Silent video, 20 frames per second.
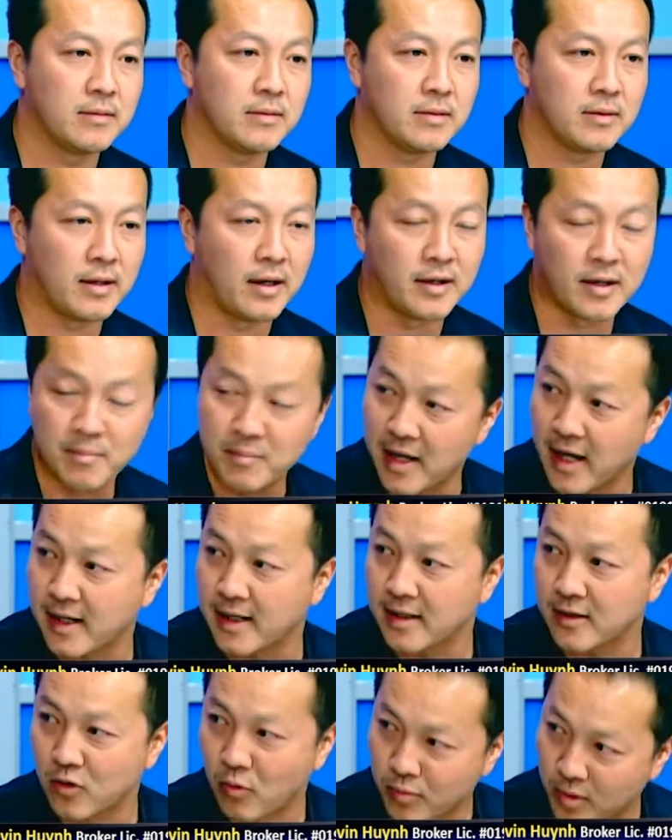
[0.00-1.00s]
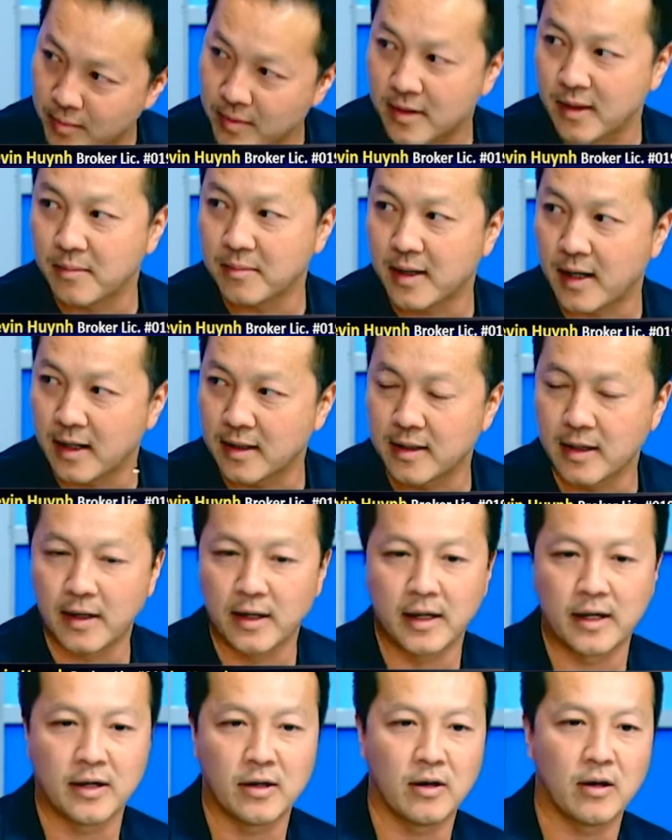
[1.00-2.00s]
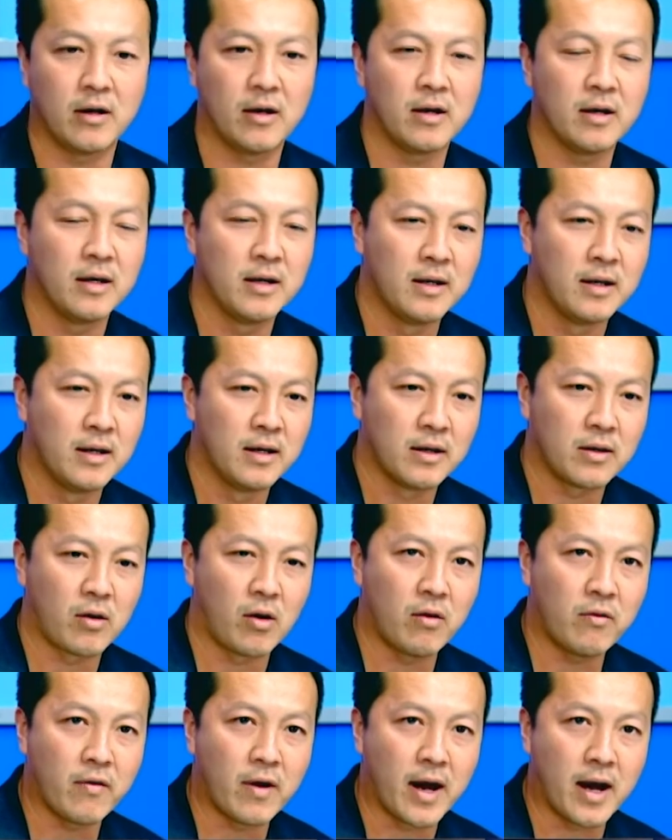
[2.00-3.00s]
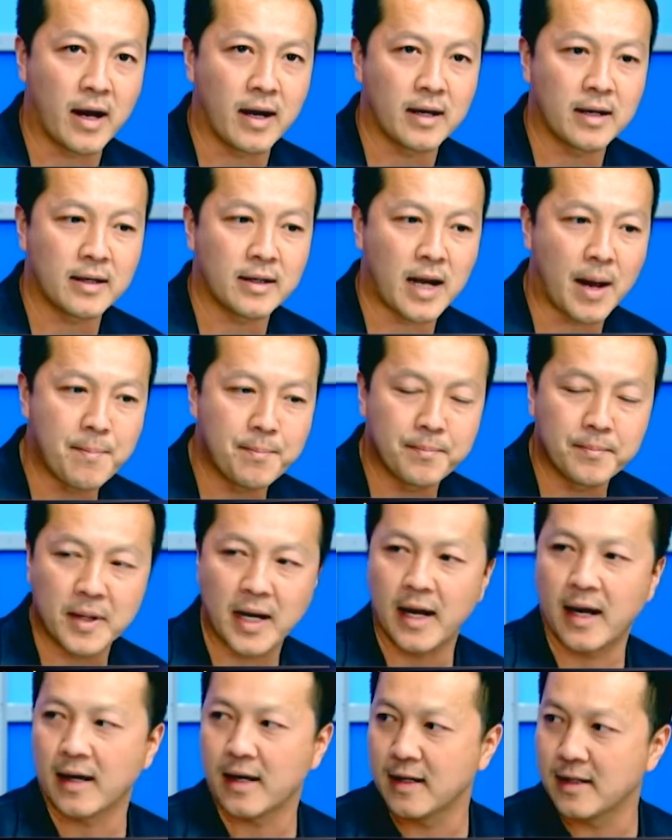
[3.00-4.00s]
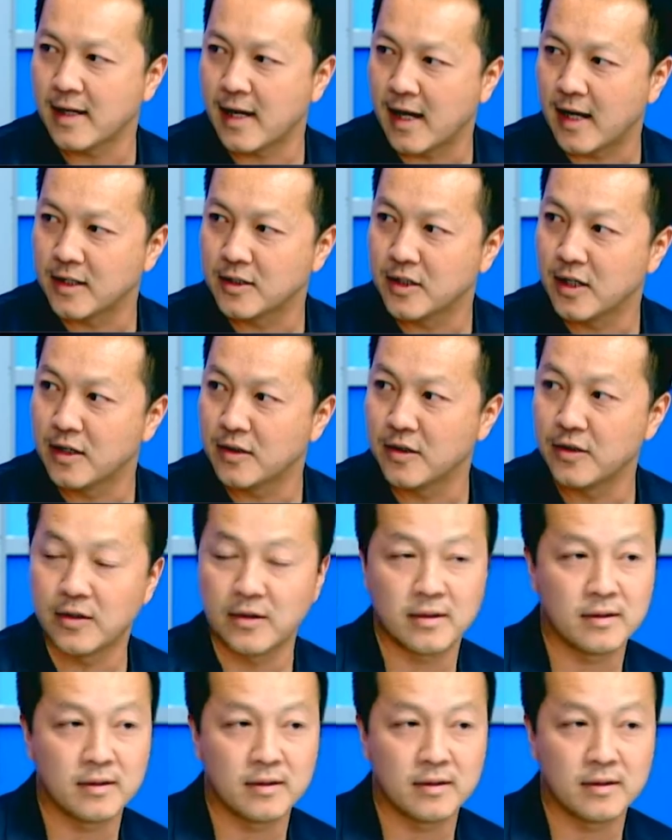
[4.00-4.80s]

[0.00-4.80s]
thời điểm này cũng giống thời điểm này thì nó có khoảng năm ngàn cái nhà trên thị,